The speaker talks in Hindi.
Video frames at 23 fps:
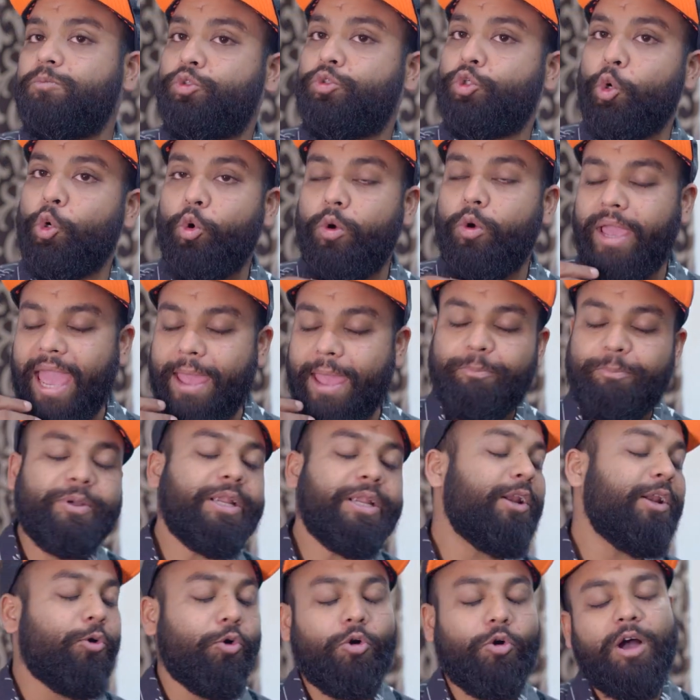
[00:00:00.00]
जो
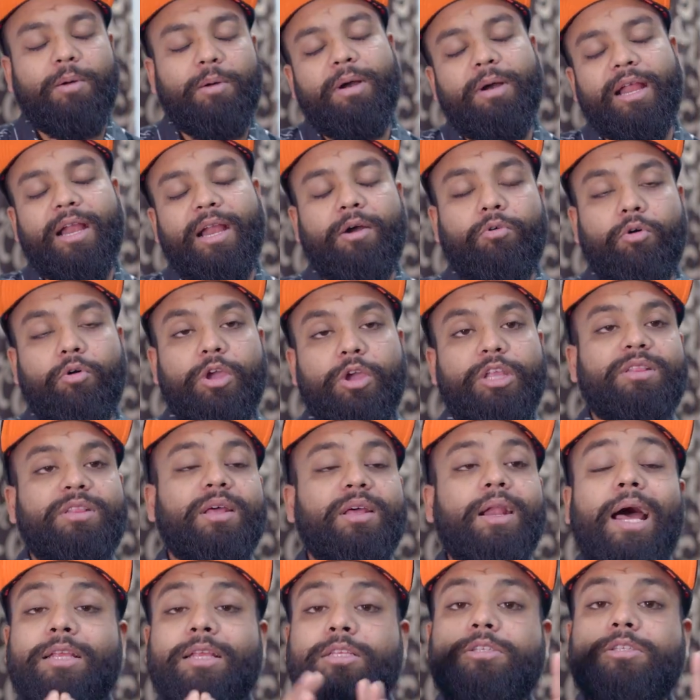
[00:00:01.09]
कैप्टन हो हमारा वो
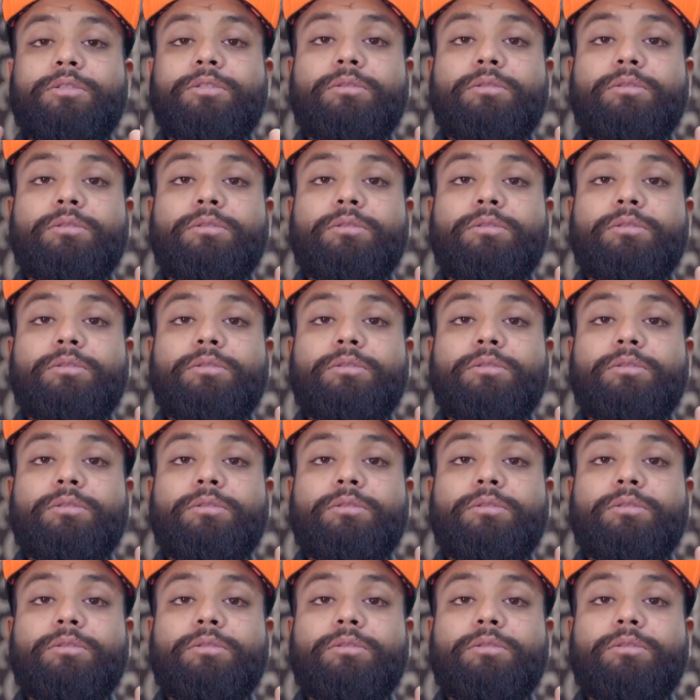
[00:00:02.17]
इतना